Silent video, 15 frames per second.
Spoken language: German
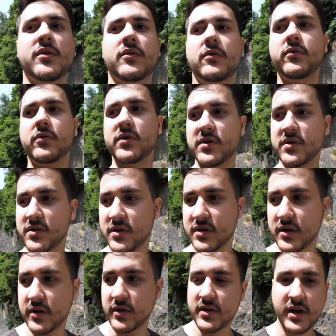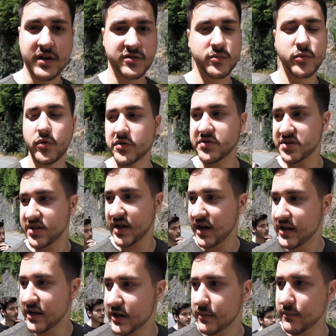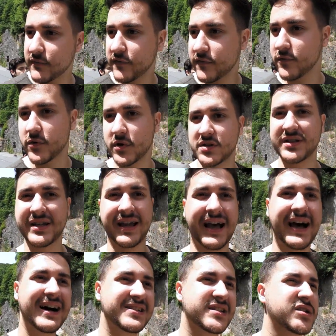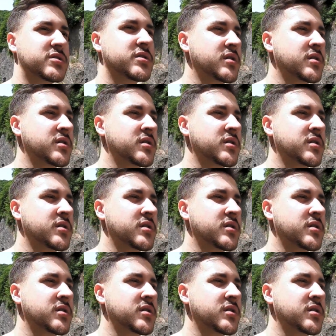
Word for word: und äh, ja zum großen Teil eben für Drähte